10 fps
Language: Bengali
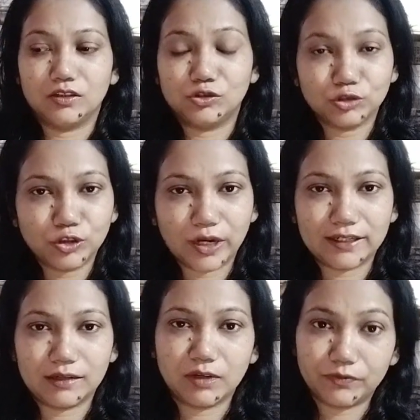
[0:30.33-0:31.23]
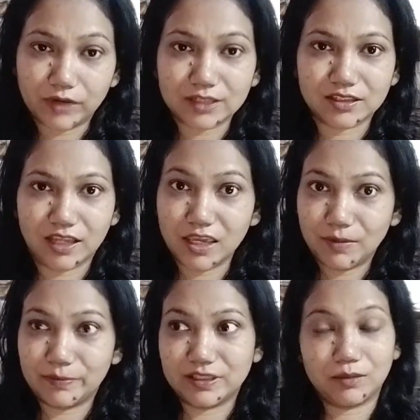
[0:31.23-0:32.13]
যদিও এটা আমার ফার্স্ট এই
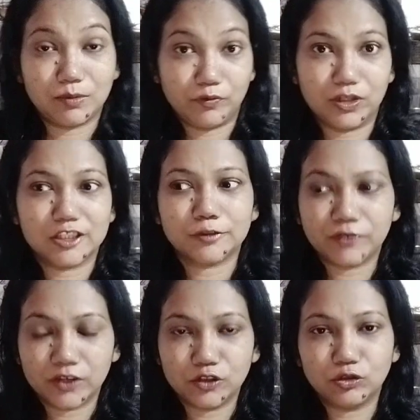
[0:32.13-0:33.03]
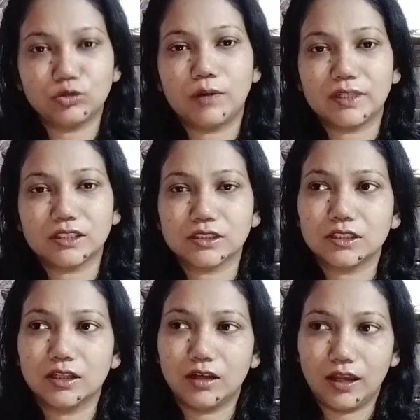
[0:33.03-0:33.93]
পারপাসে আমার ফার্স্ট ভিডিও তো আমার
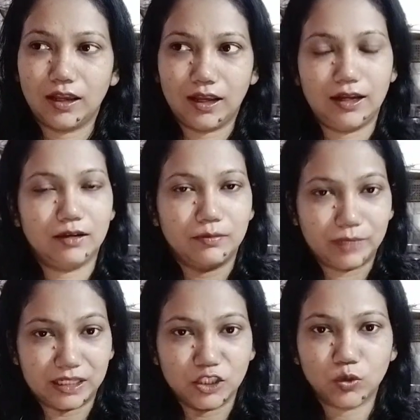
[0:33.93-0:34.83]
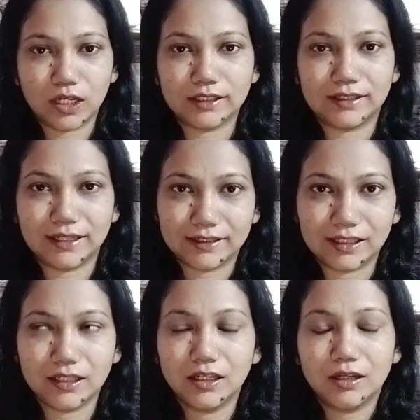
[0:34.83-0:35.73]
পার্টিকুলার ডেটে
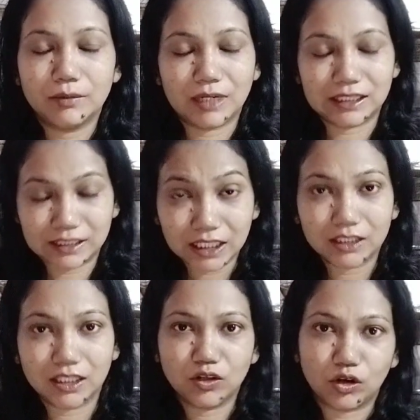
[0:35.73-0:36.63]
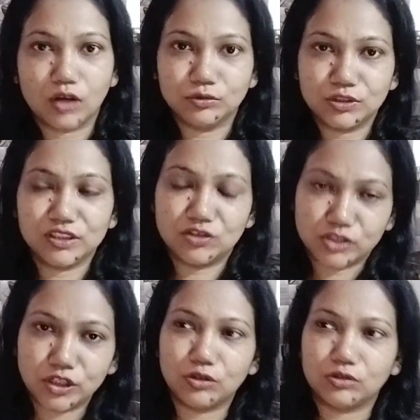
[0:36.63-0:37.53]
বা ডেতে করা উচিত
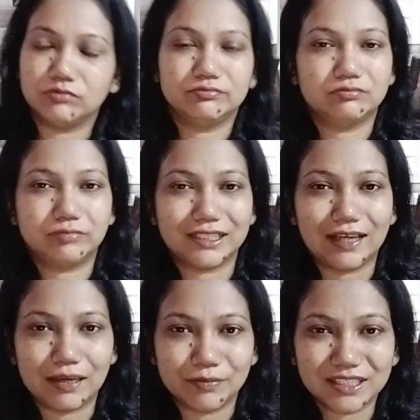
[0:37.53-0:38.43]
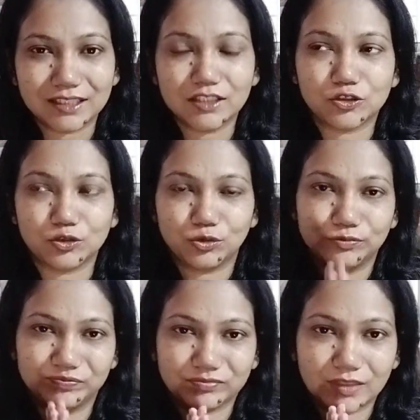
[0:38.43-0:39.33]
ছিল বাট আই মিস ইট সো
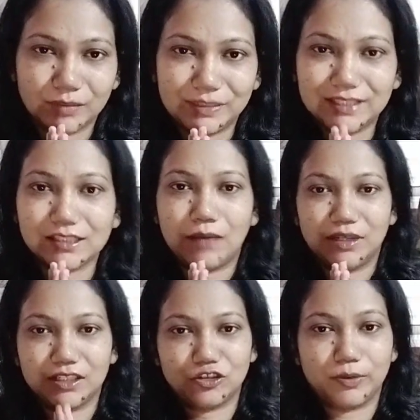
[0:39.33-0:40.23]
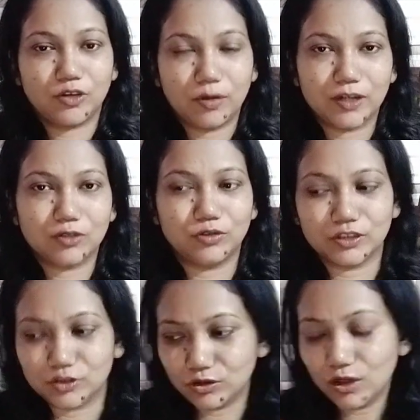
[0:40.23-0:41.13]
প্লিজ আমাকে সবাই ক্ষমা করে
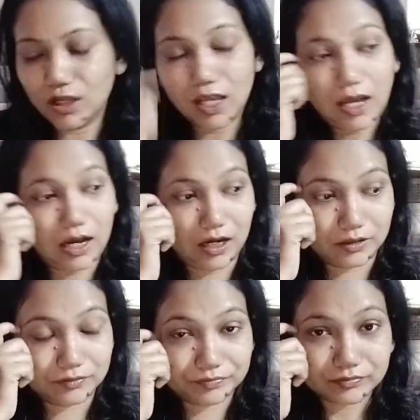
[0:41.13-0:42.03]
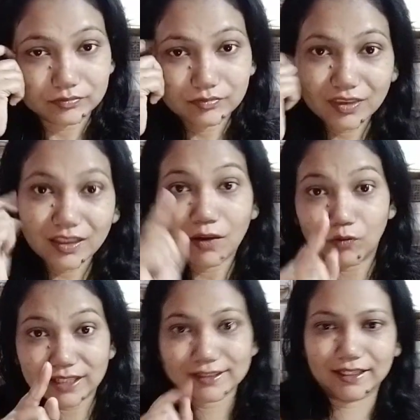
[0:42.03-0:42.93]
দিও আর
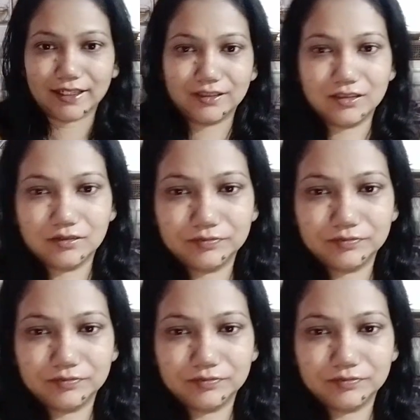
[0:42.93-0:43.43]
ওয়ান সেকেন্ড